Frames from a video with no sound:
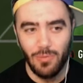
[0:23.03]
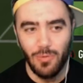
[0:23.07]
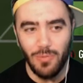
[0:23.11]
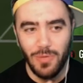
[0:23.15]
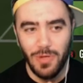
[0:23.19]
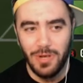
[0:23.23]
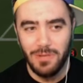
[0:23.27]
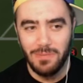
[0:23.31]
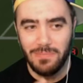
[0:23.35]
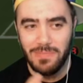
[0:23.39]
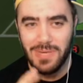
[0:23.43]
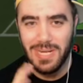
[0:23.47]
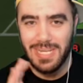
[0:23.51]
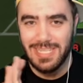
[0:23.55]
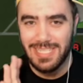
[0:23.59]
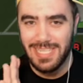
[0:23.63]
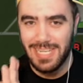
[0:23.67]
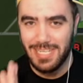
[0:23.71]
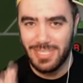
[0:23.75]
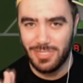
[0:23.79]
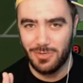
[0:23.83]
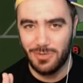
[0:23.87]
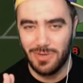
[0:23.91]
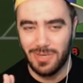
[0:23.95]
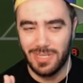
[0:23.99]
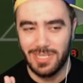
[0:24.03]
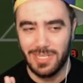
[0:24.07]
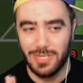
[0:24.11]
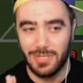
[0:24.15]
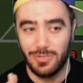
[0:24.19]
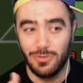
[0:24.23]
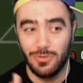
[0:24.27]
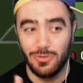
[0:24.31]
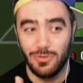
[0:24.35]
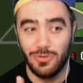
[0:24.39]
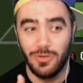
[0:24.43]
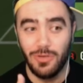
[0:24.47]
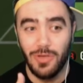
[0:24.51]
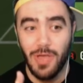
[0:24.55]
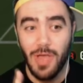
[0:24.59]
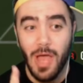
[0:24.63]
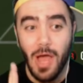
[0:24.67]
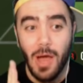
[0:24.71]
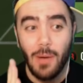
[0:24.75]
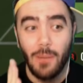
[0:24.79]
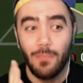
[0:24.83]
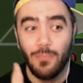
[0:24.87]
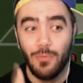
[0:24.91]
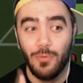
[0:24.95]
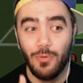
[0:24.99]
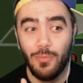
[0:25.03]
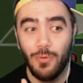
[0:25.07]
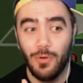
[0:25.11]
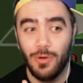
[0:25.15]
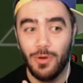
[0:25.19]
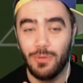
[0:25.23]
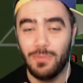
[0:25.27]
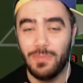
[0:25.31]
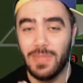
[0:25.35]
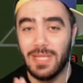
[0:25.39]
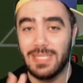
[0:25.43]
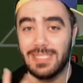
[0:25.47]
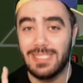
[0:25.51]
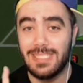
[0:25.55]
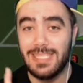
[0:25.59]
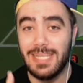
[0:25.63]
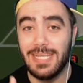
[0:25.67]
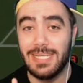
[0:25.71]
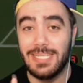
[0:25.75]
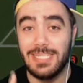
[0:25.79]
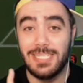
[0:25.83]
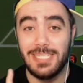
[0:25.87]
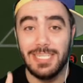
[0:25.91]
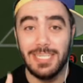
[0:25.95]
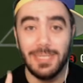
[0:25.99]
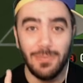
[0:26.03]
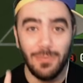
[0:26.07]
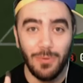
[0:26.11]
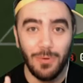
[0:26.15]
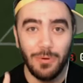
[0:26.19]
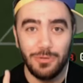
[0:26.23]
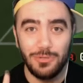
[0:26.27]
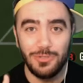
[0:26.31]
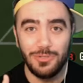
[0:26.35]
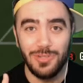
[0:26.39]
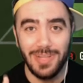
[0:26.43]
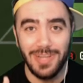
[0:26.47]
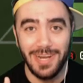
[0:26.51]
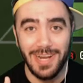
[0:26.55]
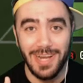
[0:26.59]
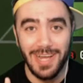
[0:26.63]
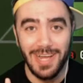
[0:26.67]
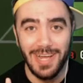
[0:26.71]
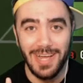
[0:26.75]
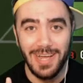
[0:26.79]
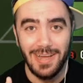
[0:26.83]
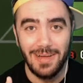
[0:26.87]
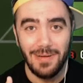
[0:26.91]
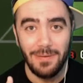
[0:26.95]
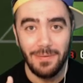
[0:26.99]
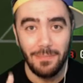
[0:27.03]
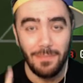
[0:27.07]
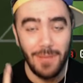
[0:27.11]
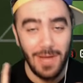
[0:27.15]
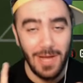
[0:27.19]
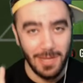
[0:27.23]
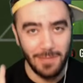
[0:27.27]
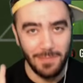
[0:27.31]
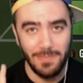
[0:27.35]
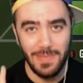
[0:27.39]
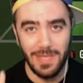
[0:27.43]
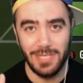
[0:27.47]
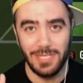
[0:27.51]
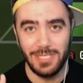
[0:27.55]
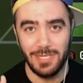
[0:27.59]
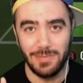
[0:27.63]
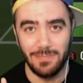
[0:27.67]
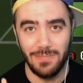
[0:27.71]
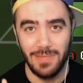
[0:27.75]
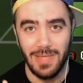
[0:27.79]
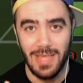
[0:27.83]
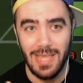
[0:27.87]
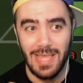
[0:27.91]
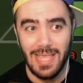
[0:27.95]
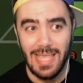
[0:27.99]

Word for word: Bu bölüm biraz değişik olacak. Çünkü bu bölümde seçtiğim oyunculara bakmayacağım.